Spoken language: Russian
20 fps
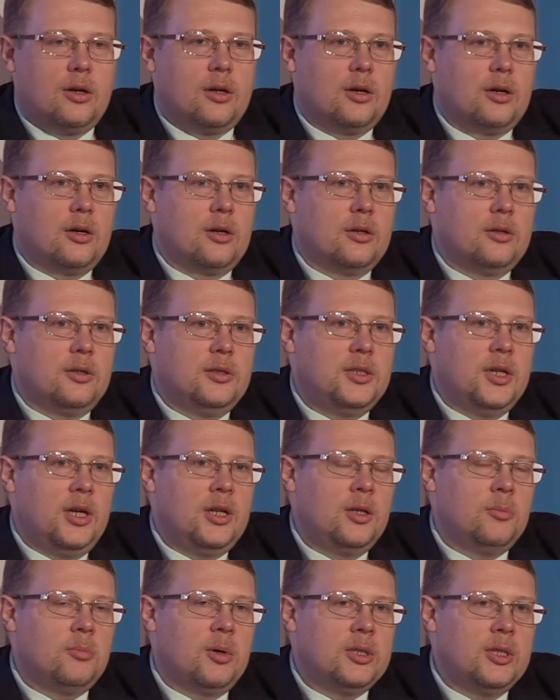Э,
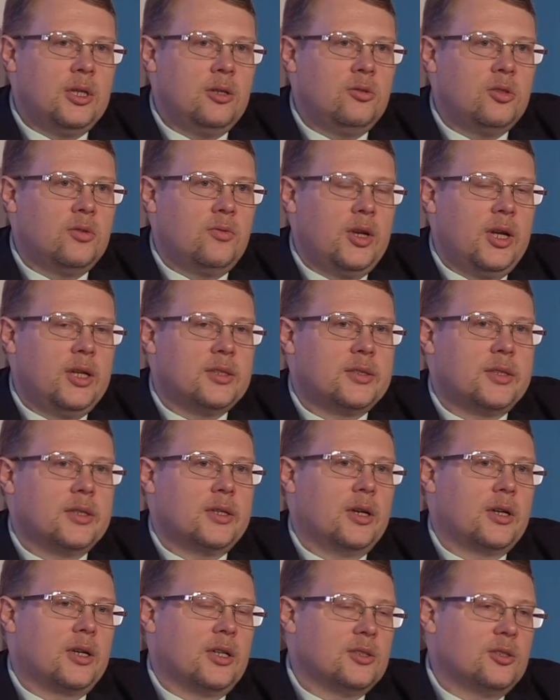идеальной моделью является
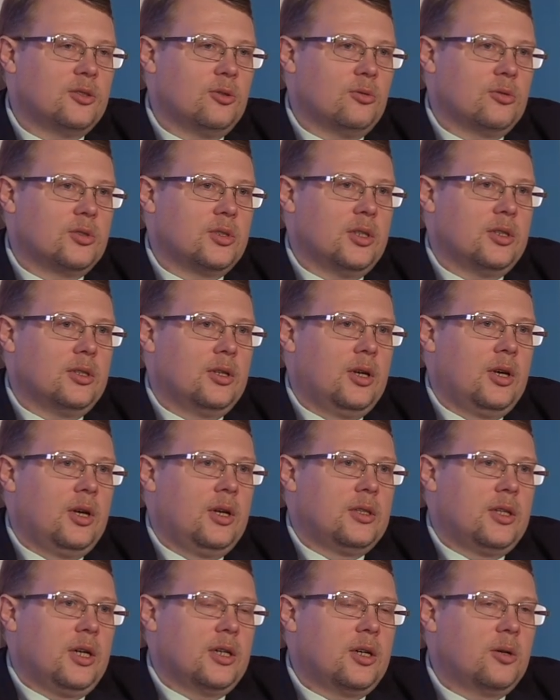такая конструкция.
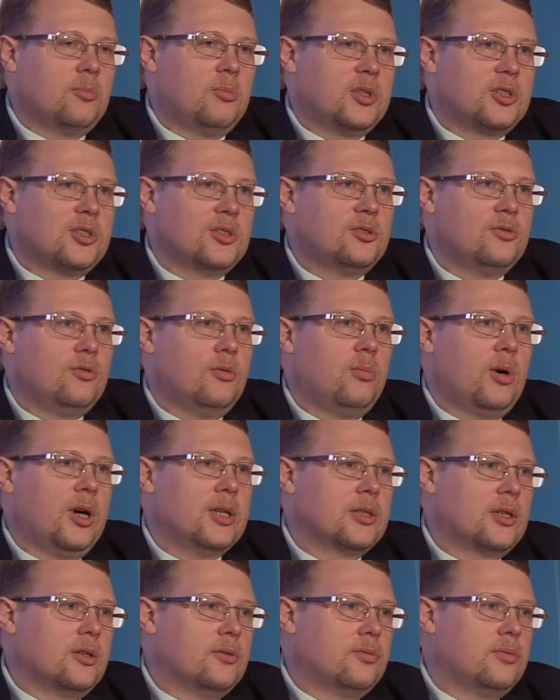Так как большинство
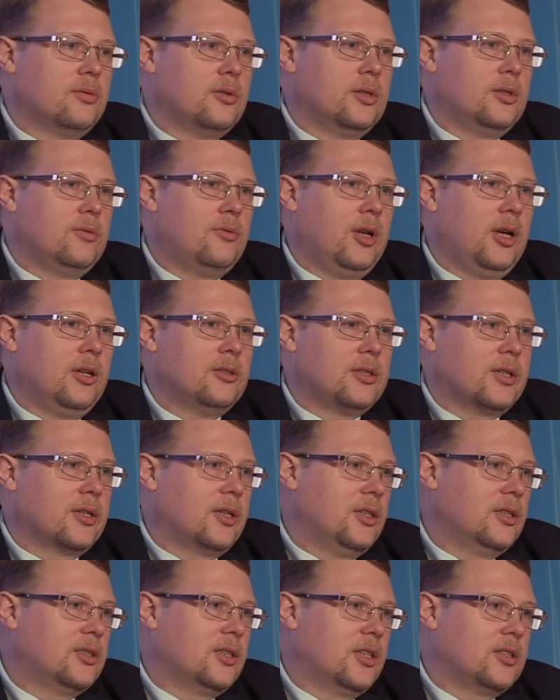банков э, являются
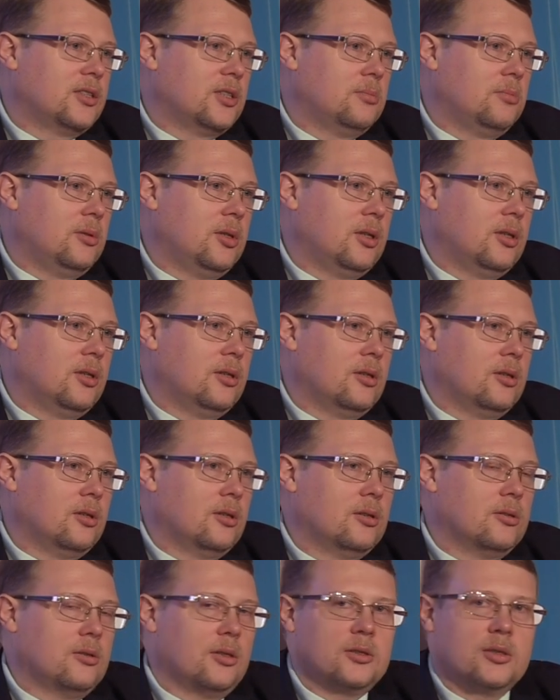организациями,
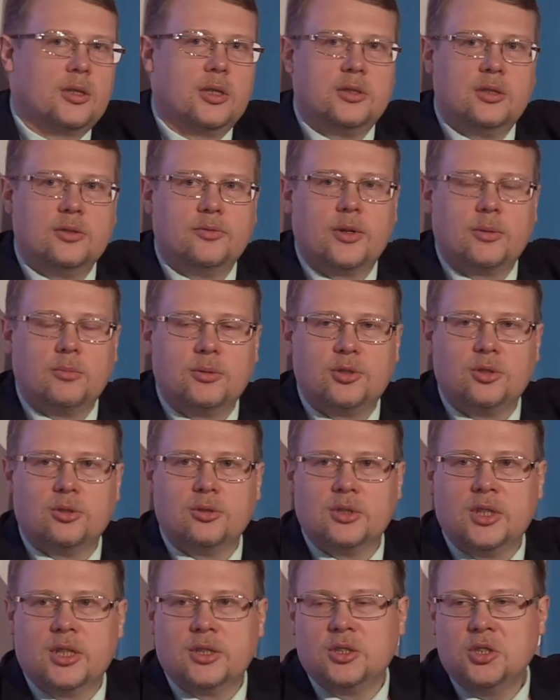э, так сказать,
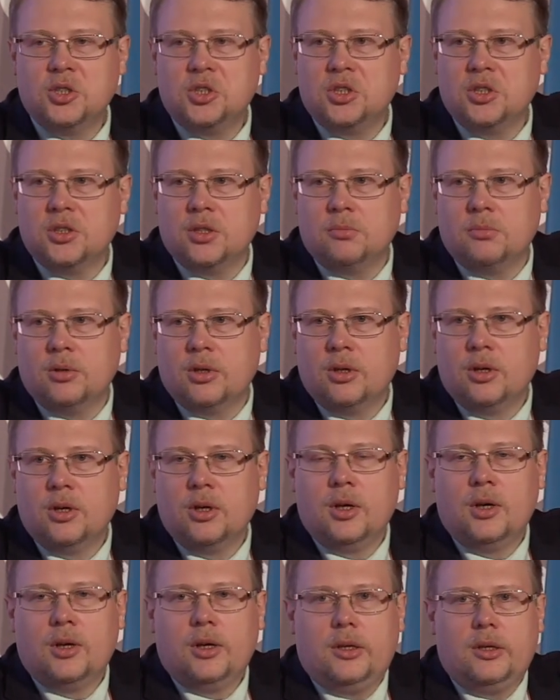информационно насыщенными,
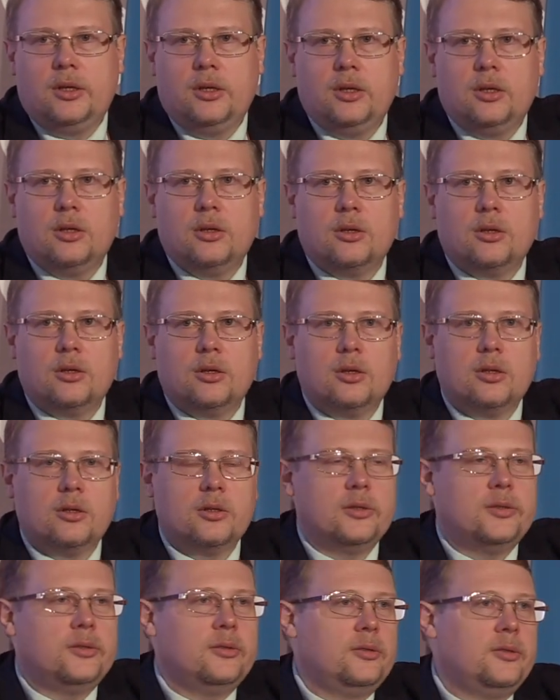и
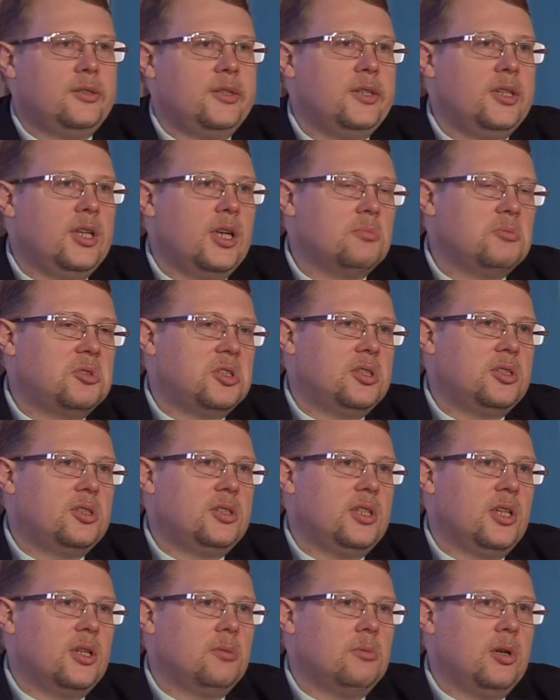
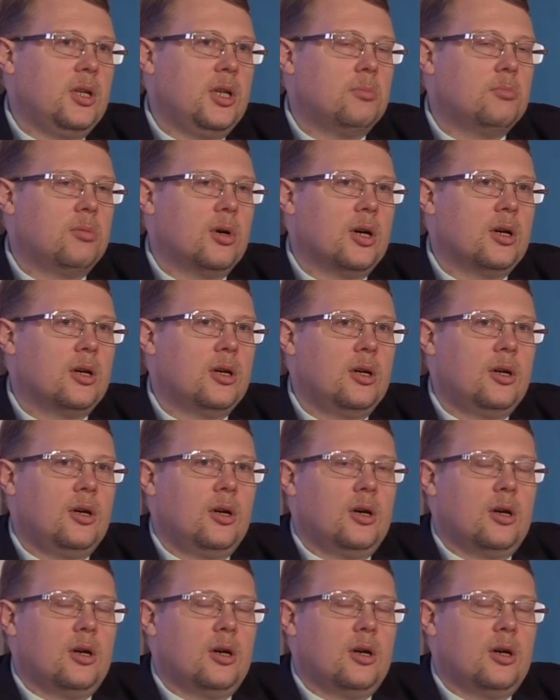CM-системы, э, эм либо